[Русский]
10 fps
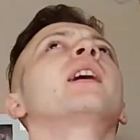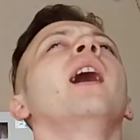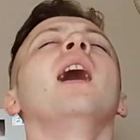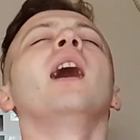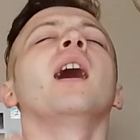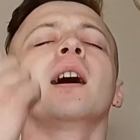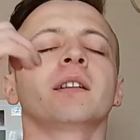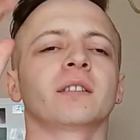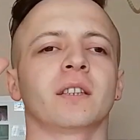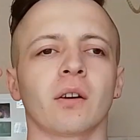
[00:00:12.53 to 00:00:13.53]

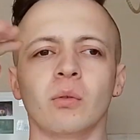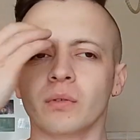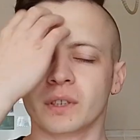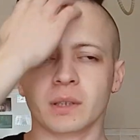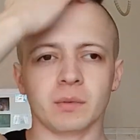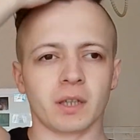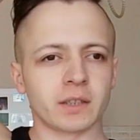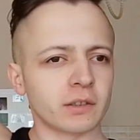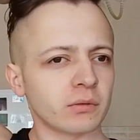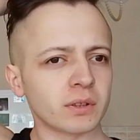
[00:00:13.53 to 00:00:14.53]
Кан! Здорово всем,
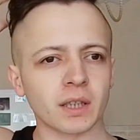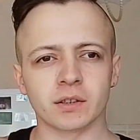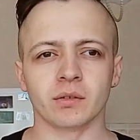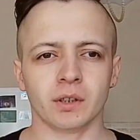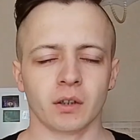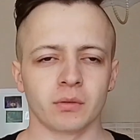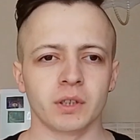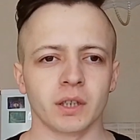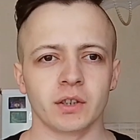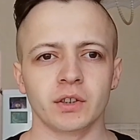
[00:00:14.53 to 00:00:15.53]
дорогие друзья! Сегодня
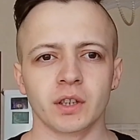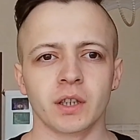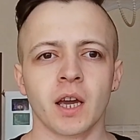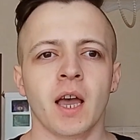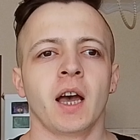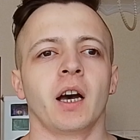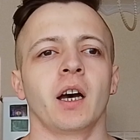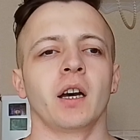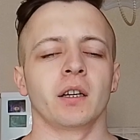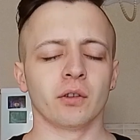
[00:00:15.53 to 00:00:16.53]
охуенный день.
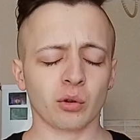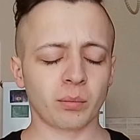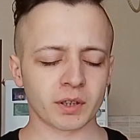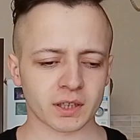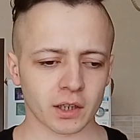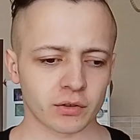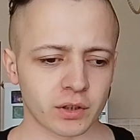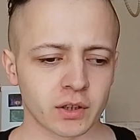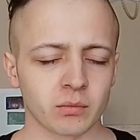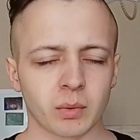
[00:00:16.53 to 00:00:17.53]
А, ну,
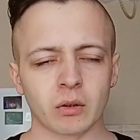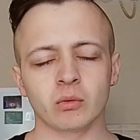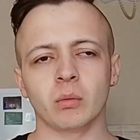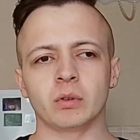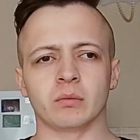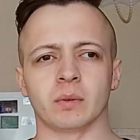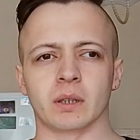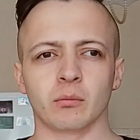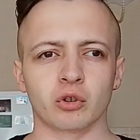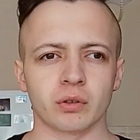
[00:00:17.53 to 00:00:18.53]
присаживайтесь поудобнее,
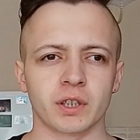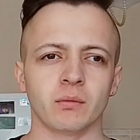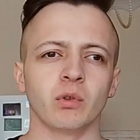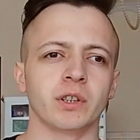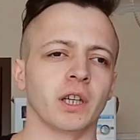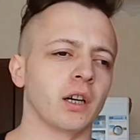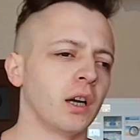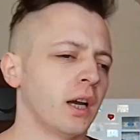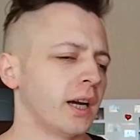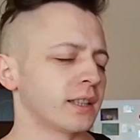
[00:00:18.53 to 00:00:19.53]
потому что сегодня
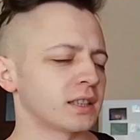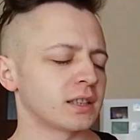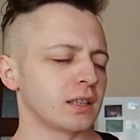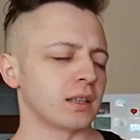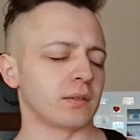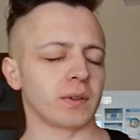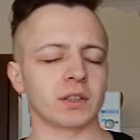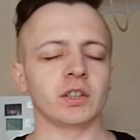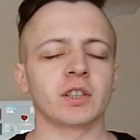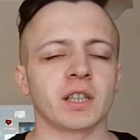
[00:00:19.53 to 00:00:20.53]
а, с, а,
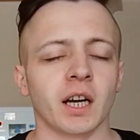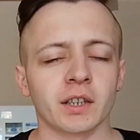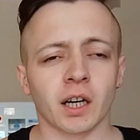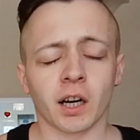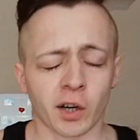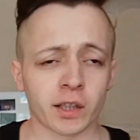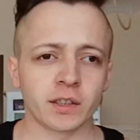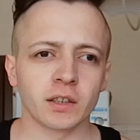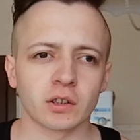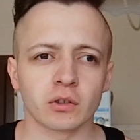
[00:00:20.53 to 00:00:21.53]
фактически а,
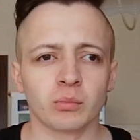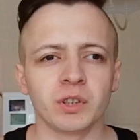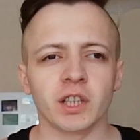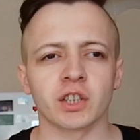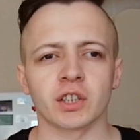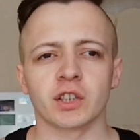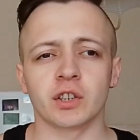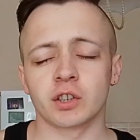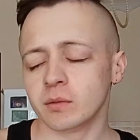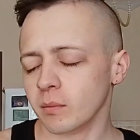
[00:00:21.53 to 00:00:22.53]
один из умнейших
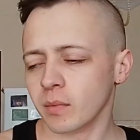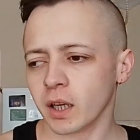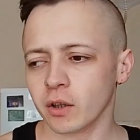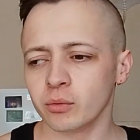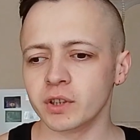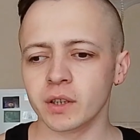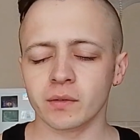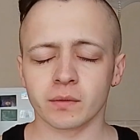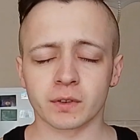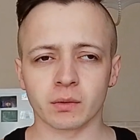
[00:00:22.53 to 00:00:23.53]
для
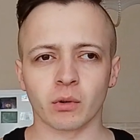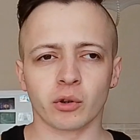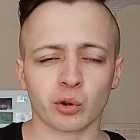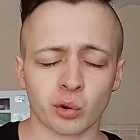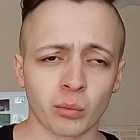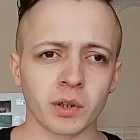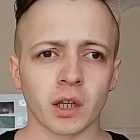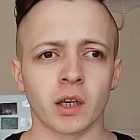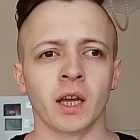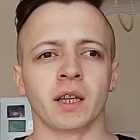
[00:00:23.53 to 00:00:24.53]
людей всего ну,
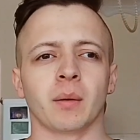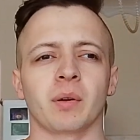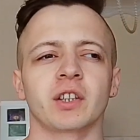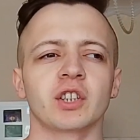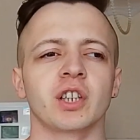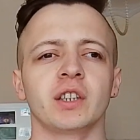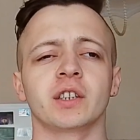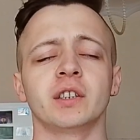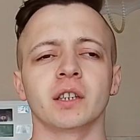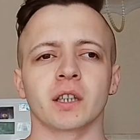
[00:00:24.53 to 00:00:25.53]
мира на протяжении
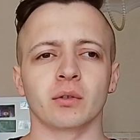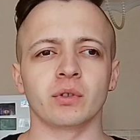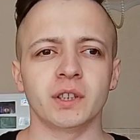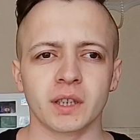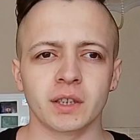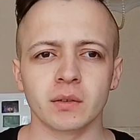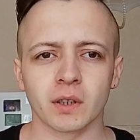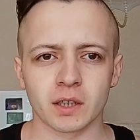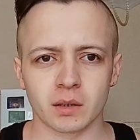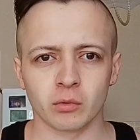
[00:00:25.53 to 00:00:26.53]
где-то ну,
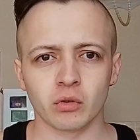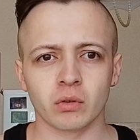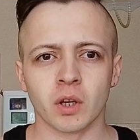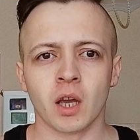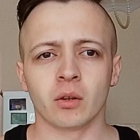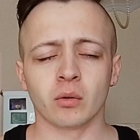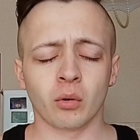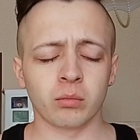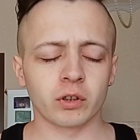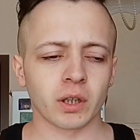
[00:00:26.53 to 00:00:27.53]
10-20 минут
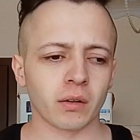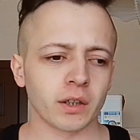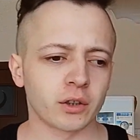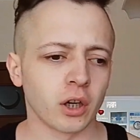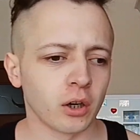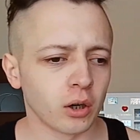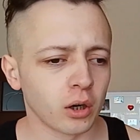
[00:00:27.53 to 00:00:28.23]
ну, будет говорить